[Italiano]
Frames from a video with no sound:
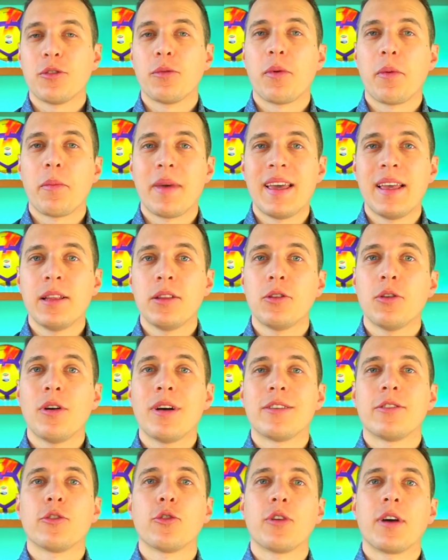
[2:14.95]
momento è
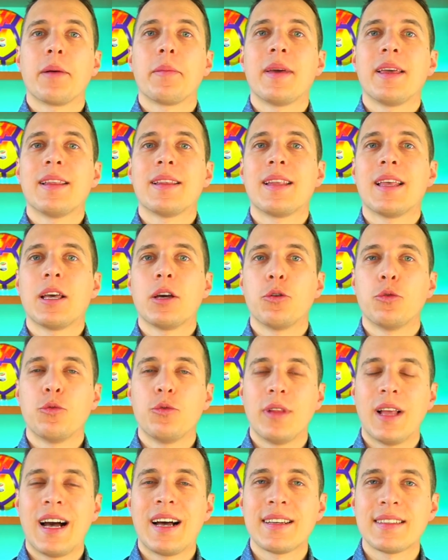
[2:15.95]
sicuramente
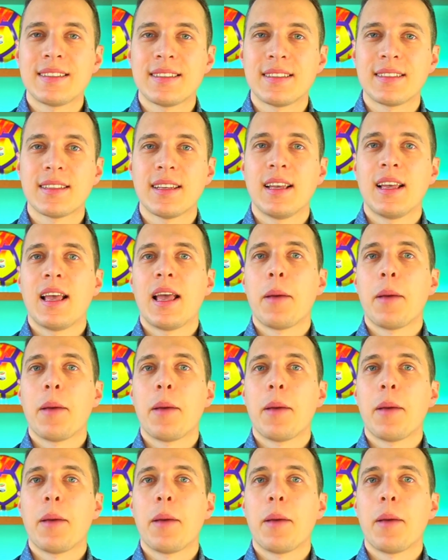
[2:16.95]
un AS,